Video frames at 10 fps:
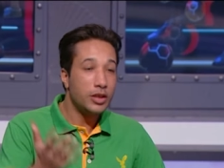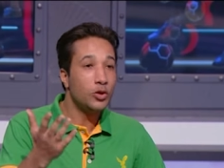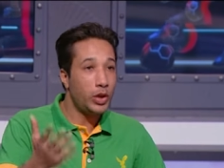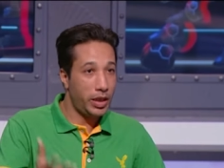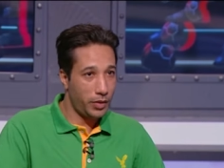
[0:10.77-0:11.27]

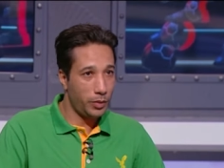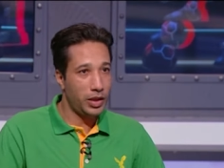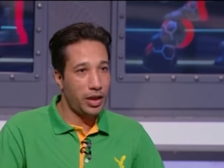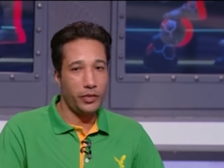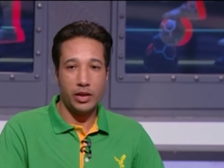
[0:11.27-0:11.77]
آه، زيزو
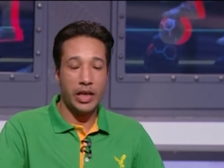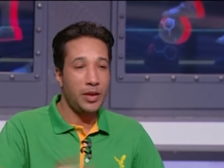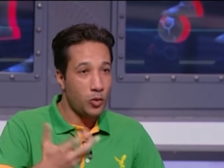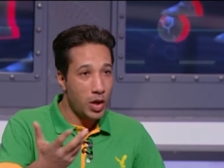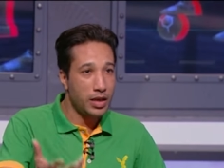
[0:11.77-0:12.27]
لعيب كبير على
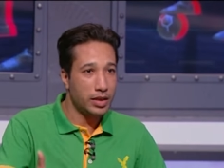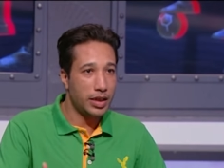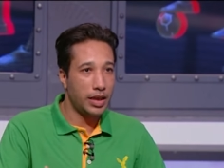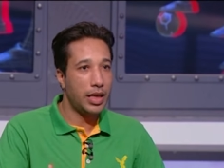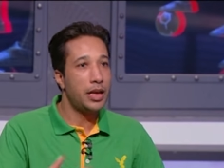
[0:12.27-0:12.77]
فكره لعيب
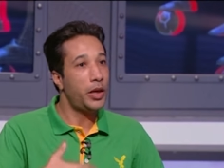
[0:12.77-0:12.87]
كويس